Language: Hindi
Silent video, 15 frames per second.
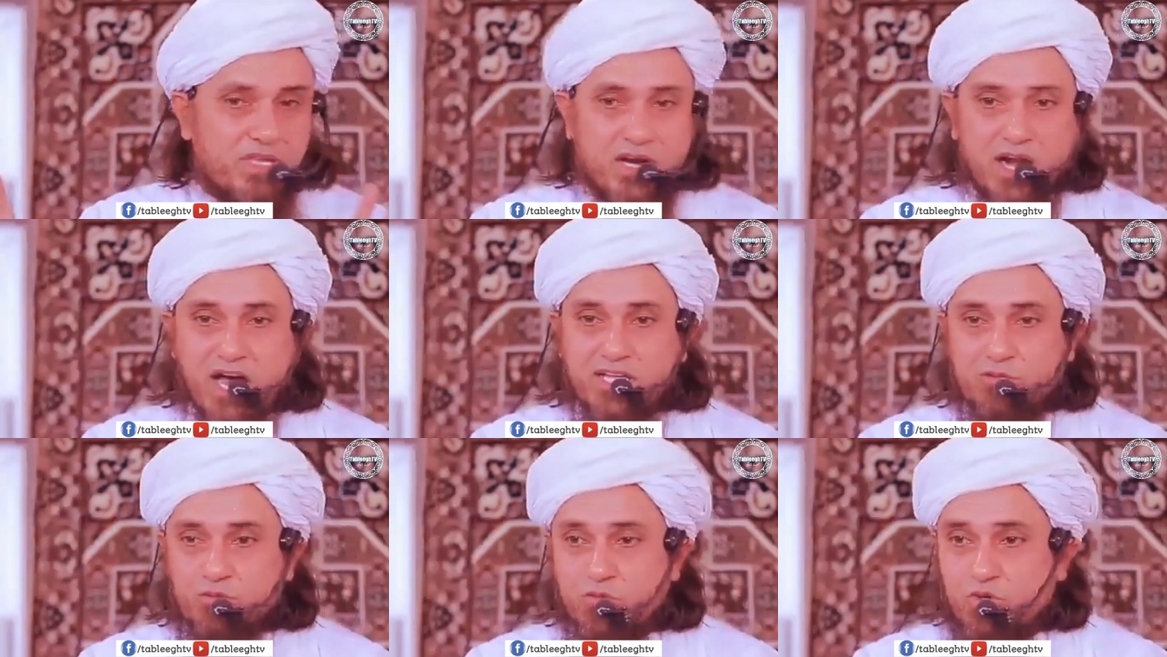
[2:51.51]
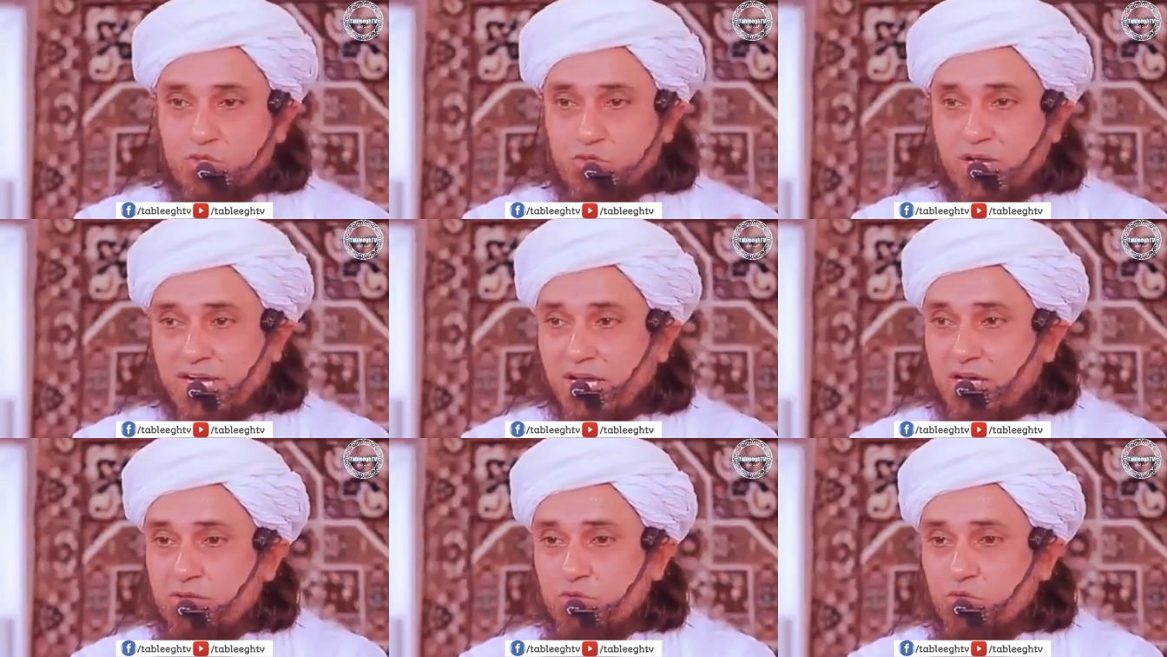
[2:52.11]
रात को जो
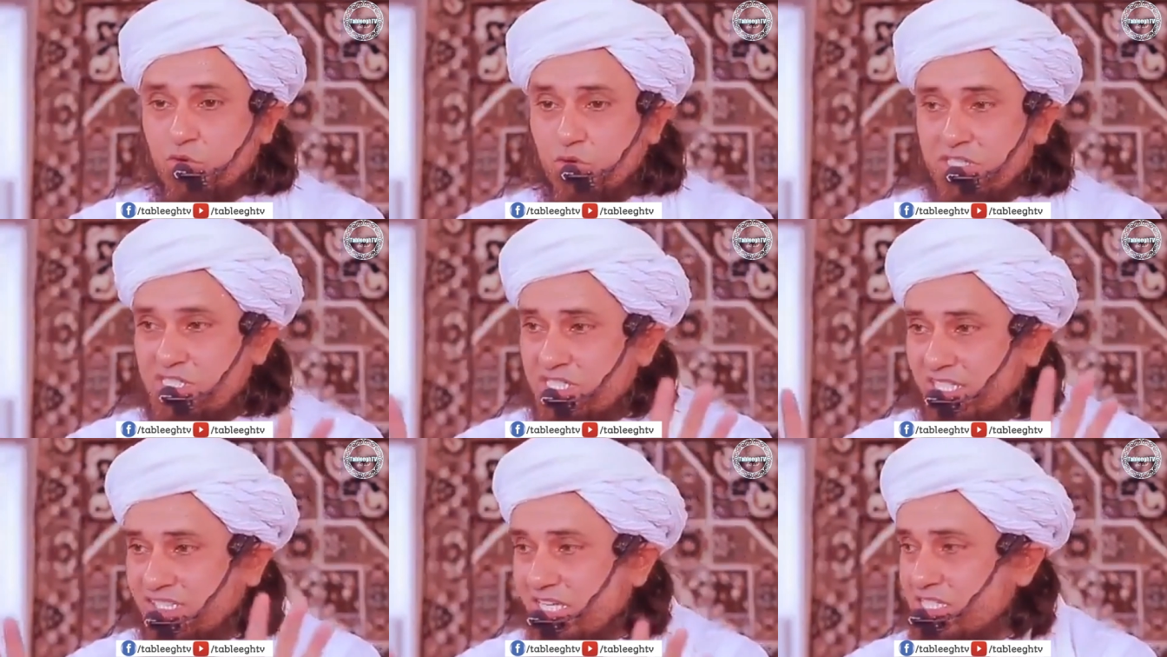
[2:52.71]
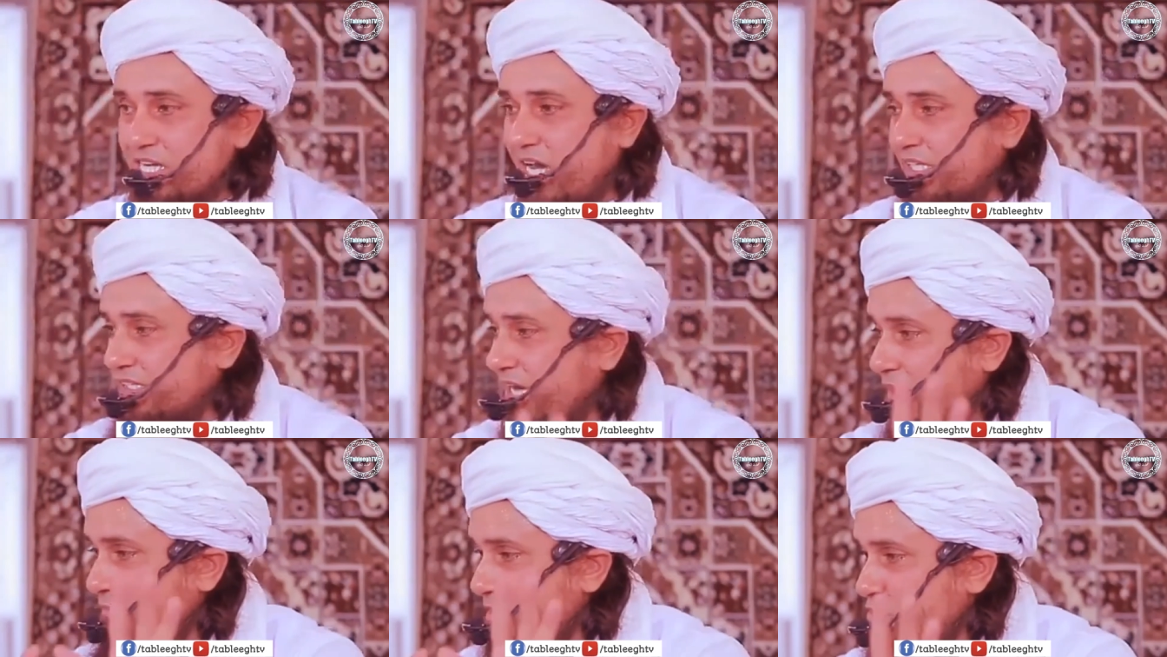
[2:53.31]
है ना उनको इज्जत के
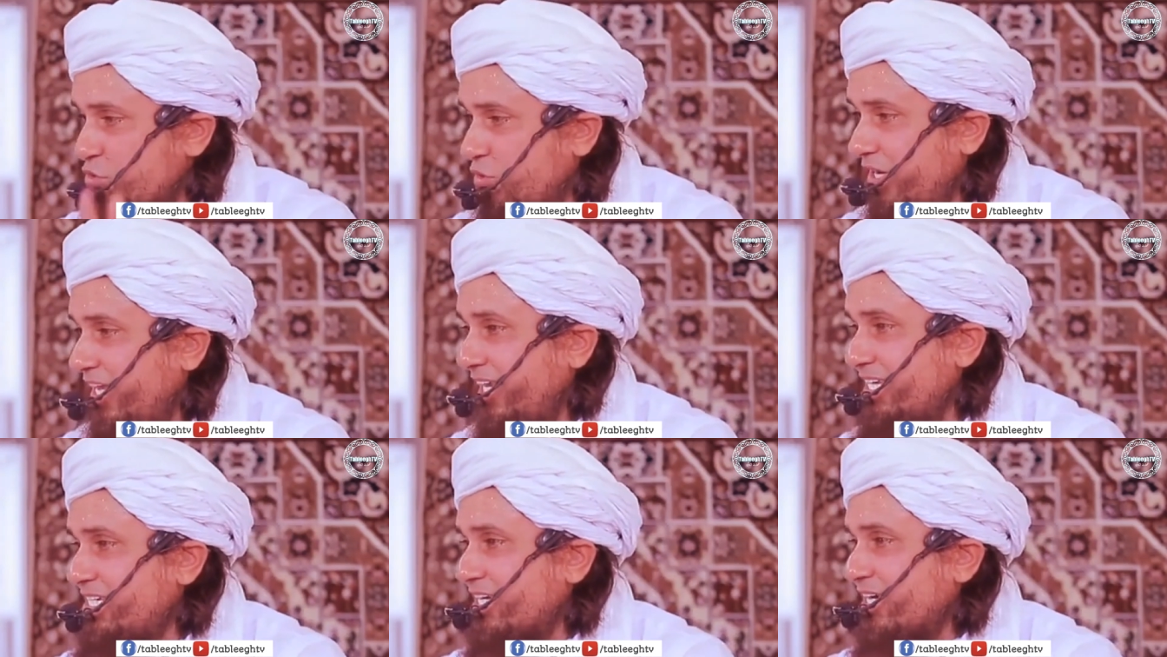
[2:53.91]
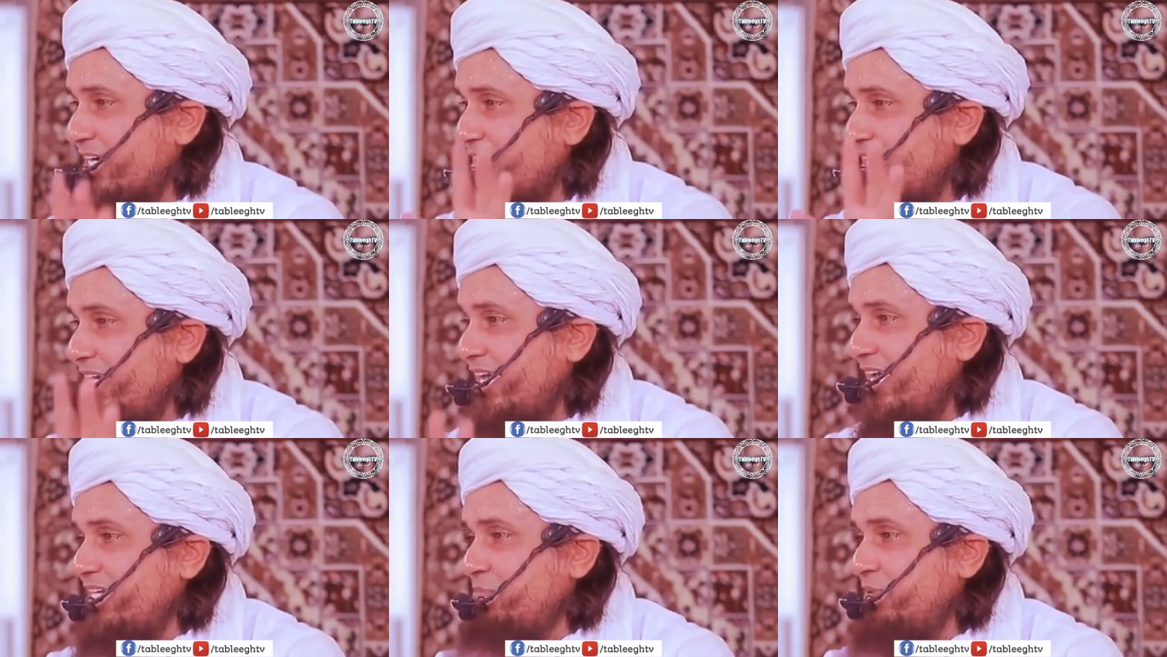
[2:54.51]
साथ घर में सोने की जगह
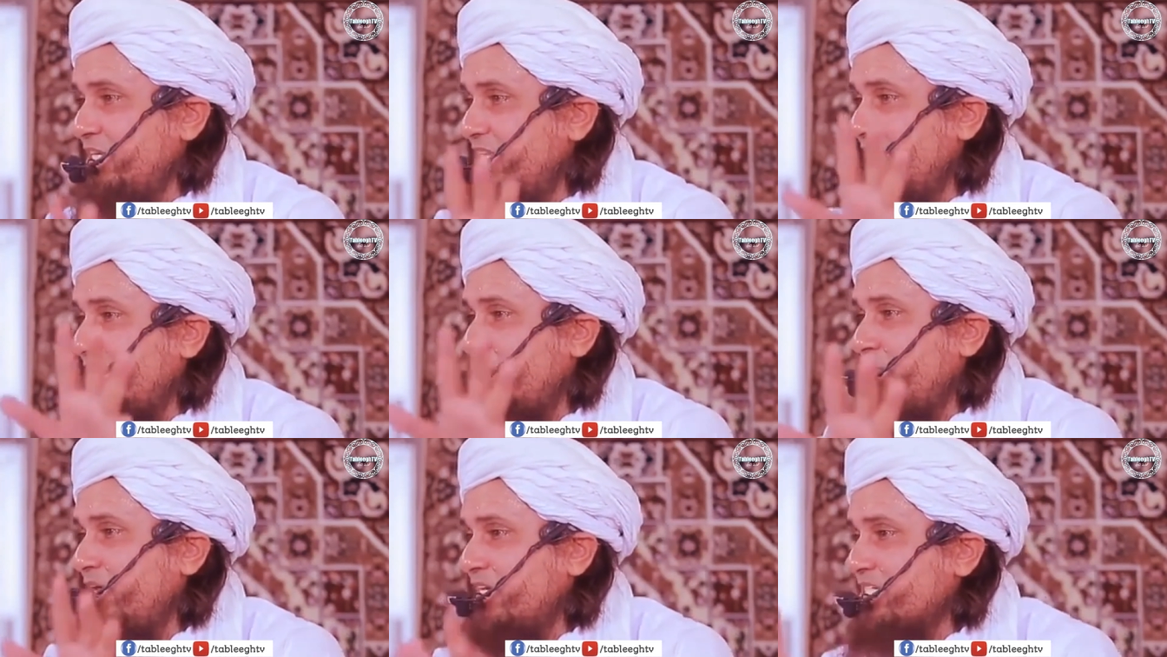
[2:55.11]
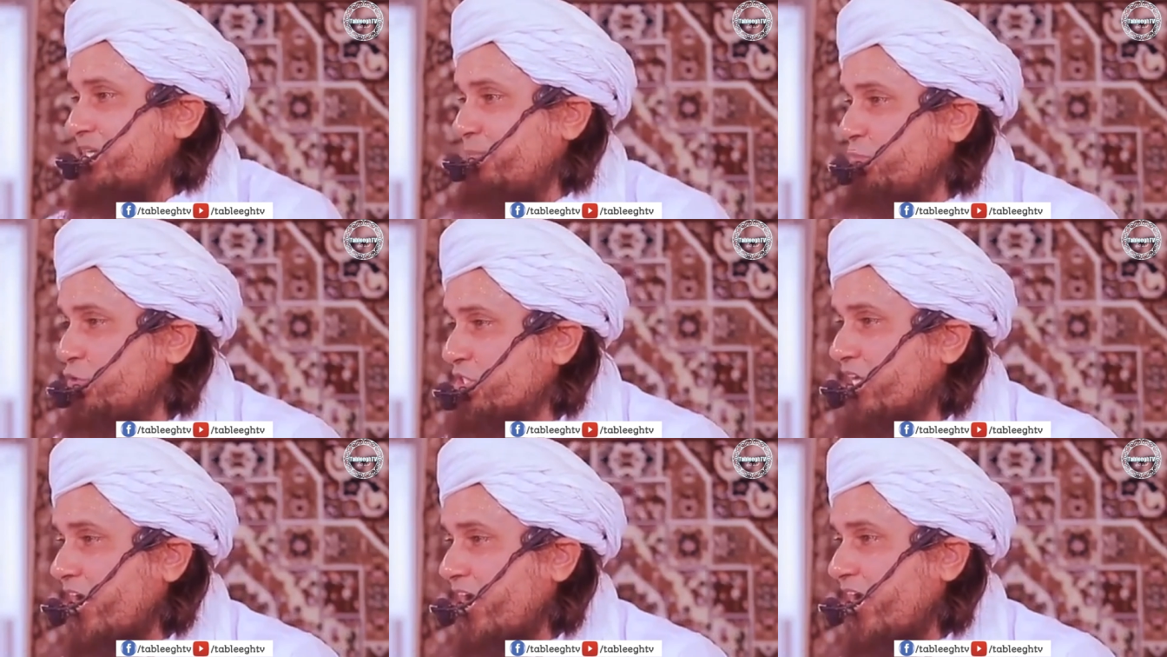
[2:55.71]
की गैस बिजली का बिल सब
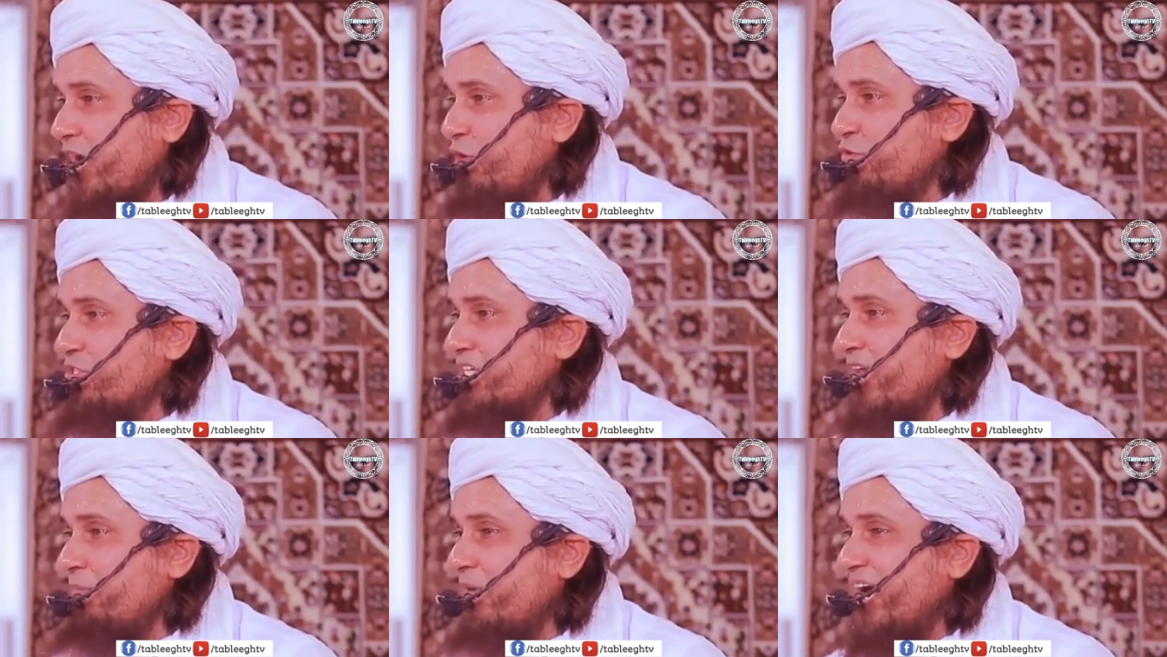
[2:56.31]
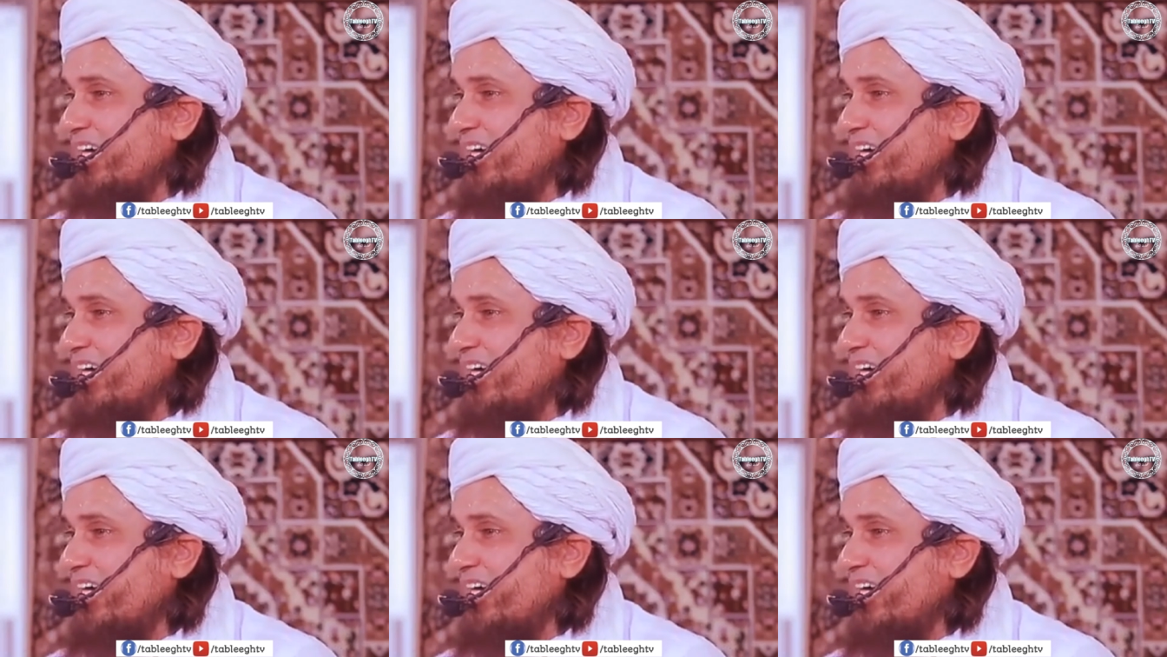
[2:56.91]
कुछ कर रहे हो उसके